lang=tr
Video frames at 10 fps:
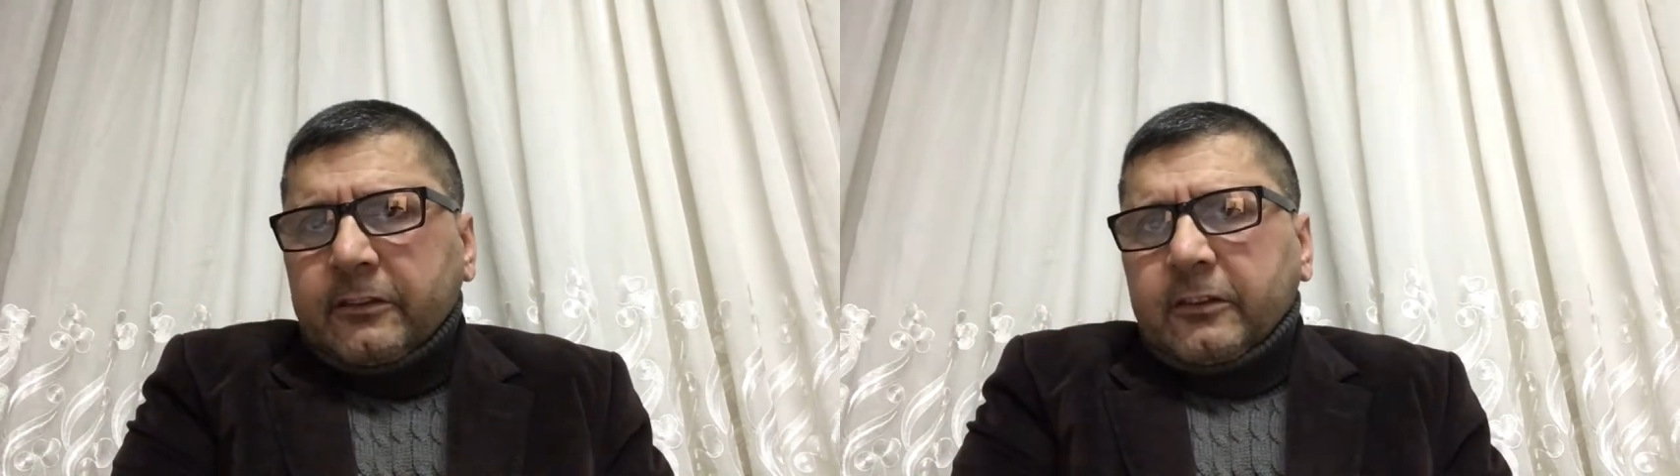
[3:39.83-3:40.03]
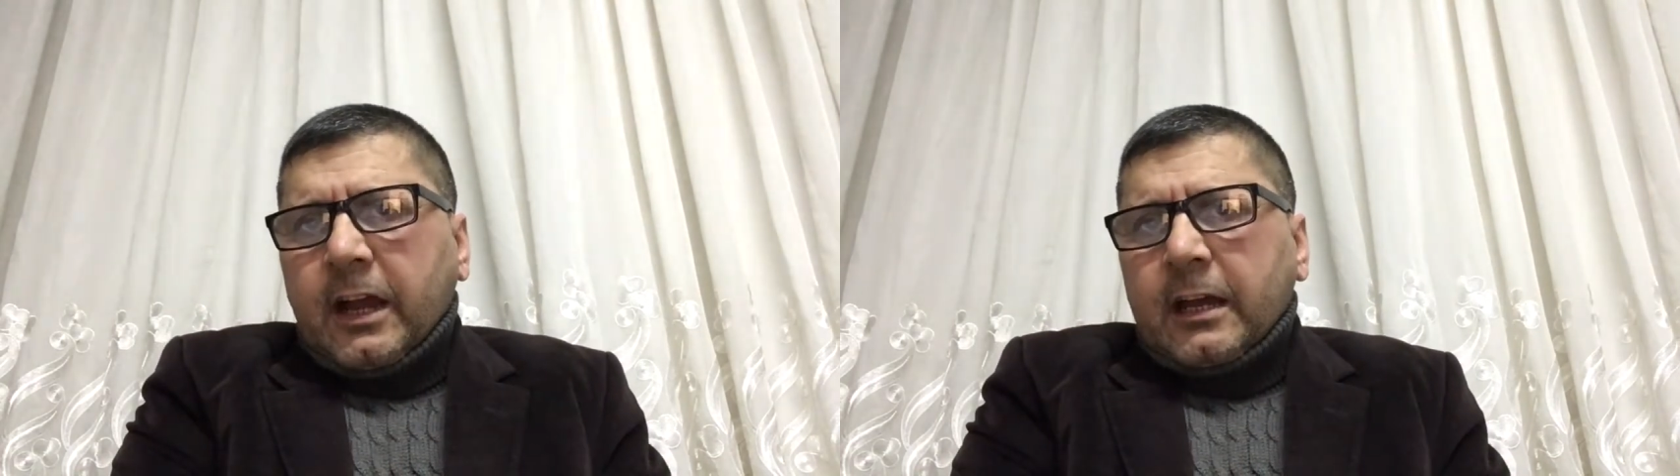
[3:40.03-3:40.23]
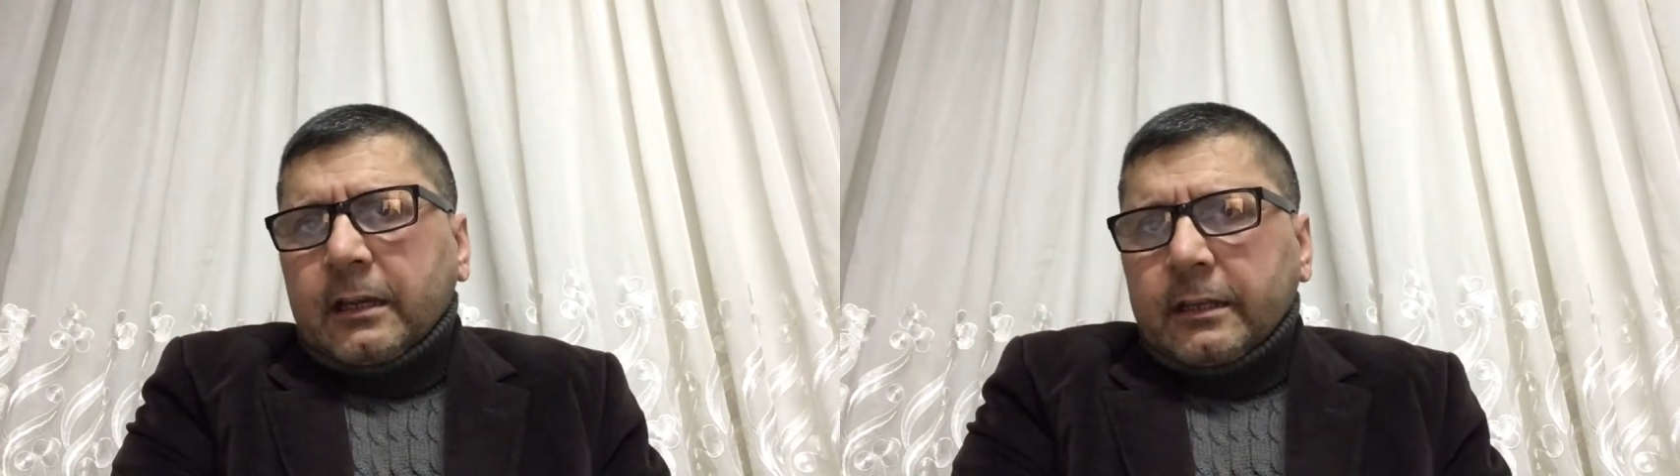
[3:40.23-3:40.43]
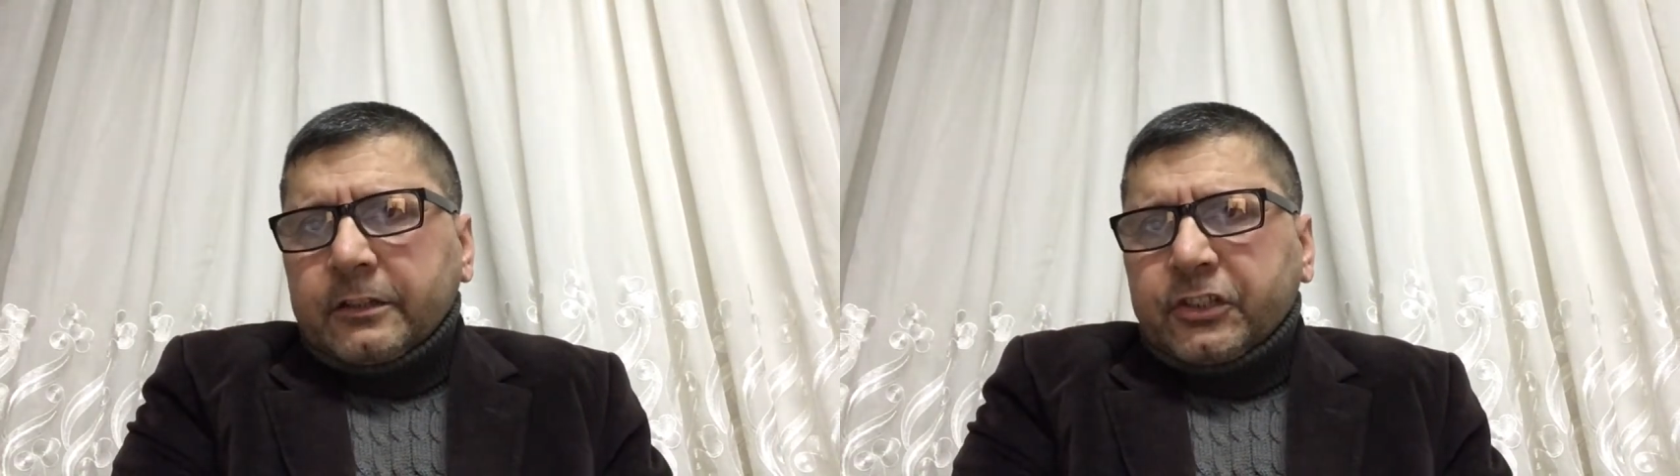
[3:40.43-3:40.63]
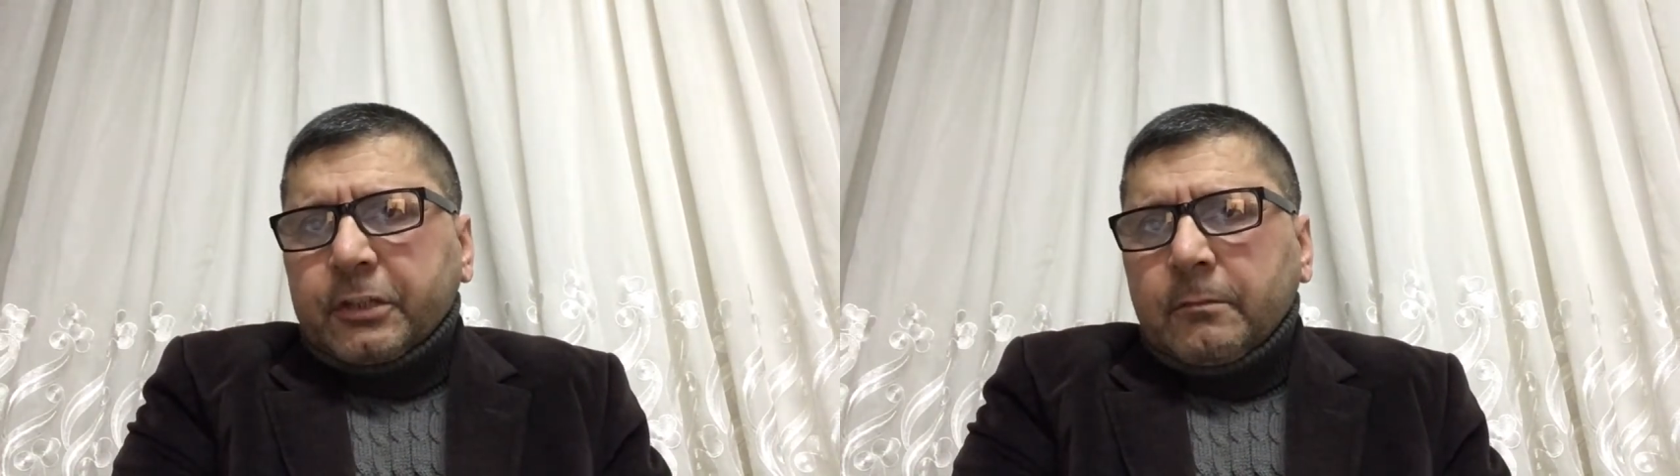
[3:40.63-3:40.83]
ziyali
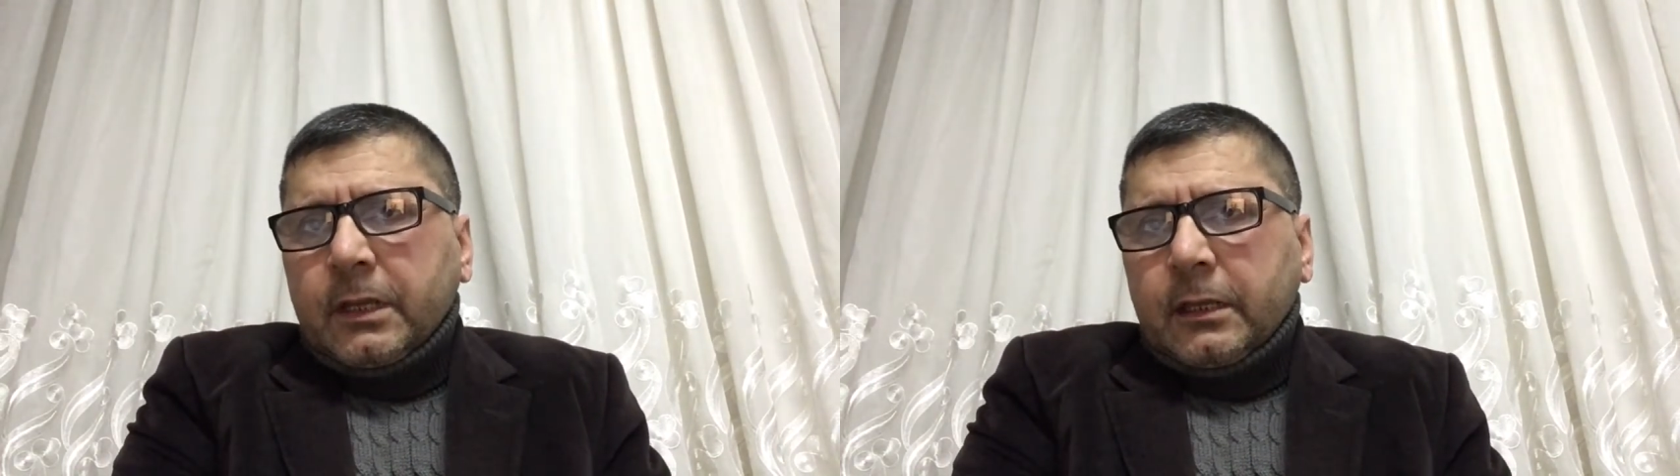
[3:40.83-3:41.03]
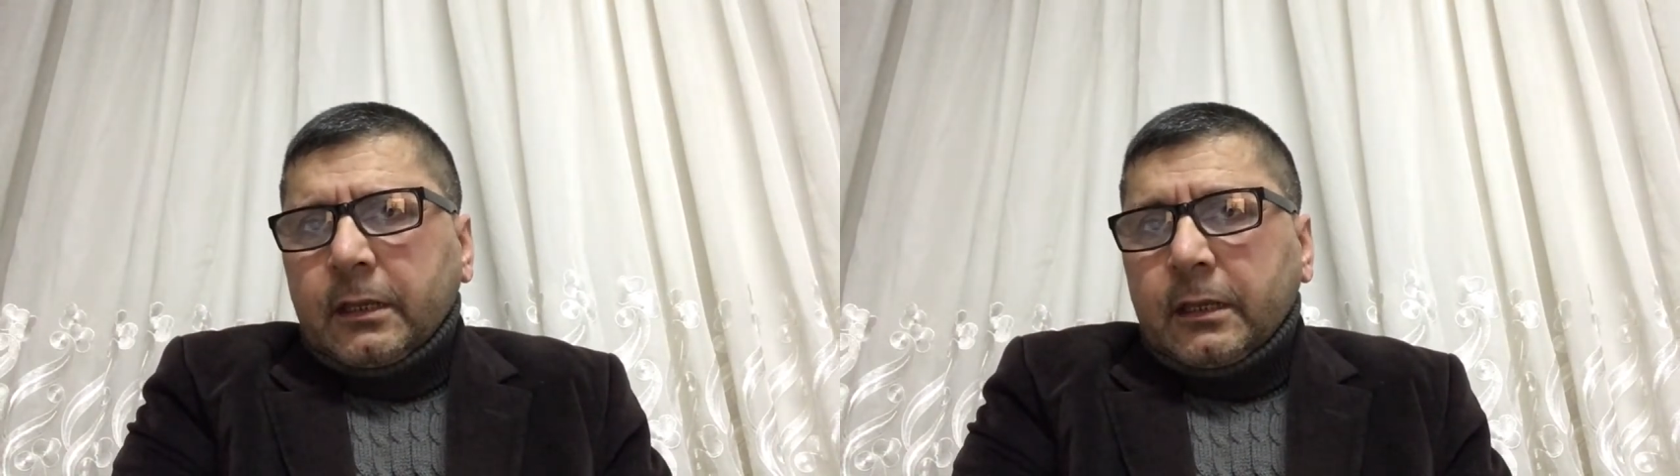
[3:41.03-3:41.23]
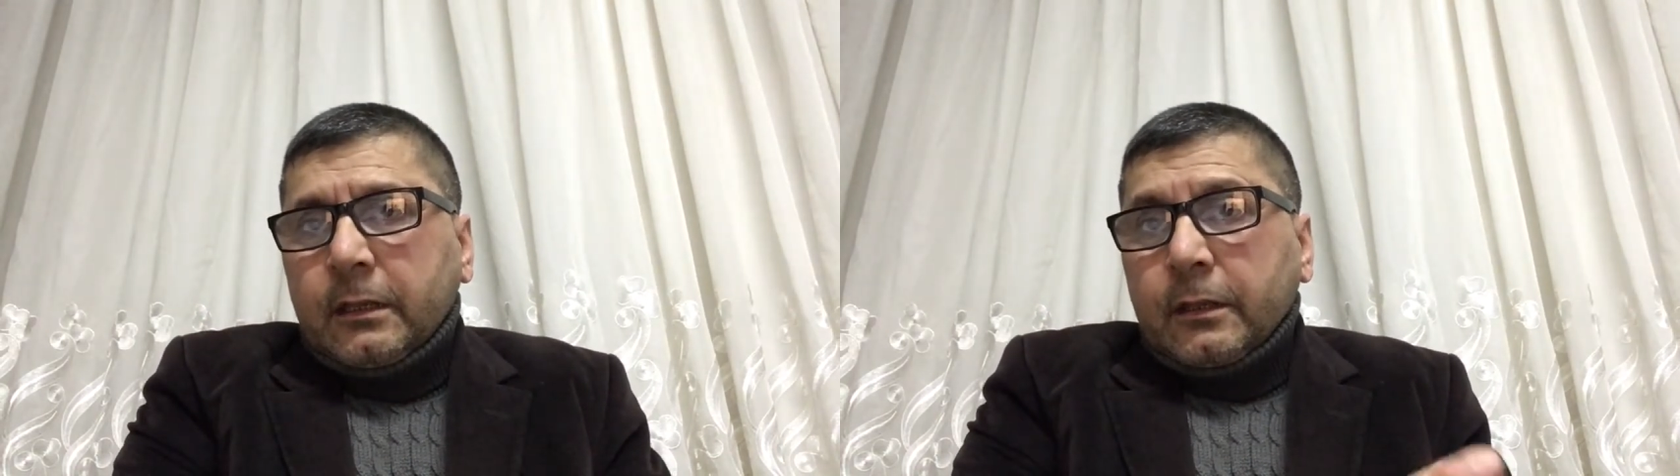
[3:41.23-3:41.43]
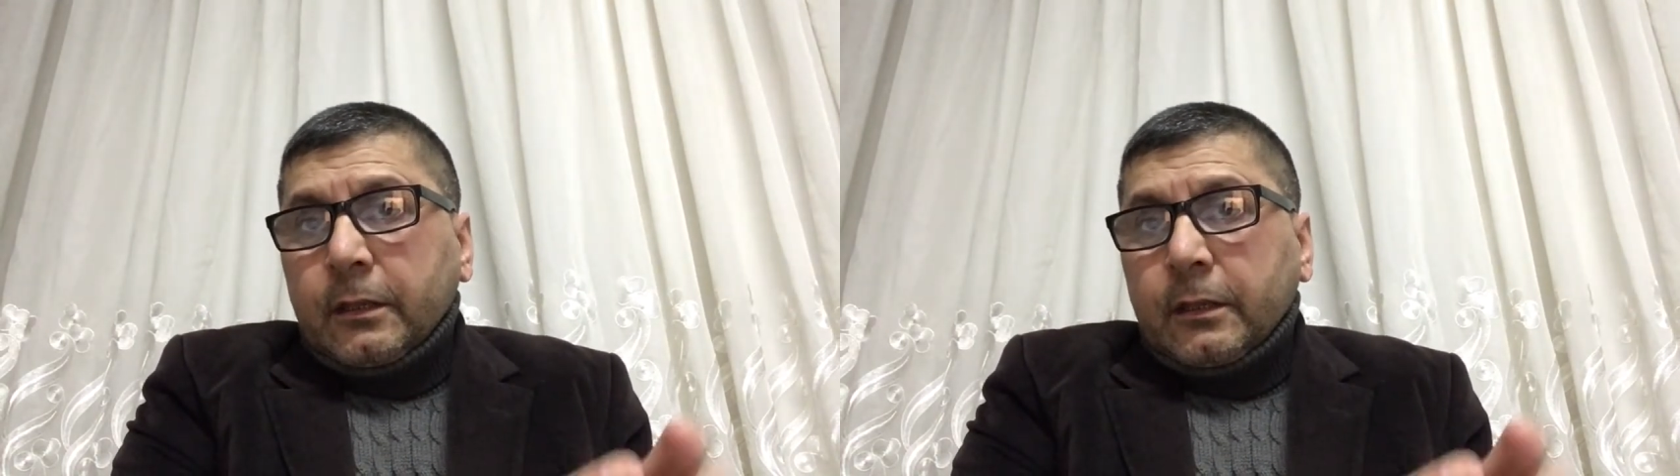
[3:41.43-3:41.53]
kimliğini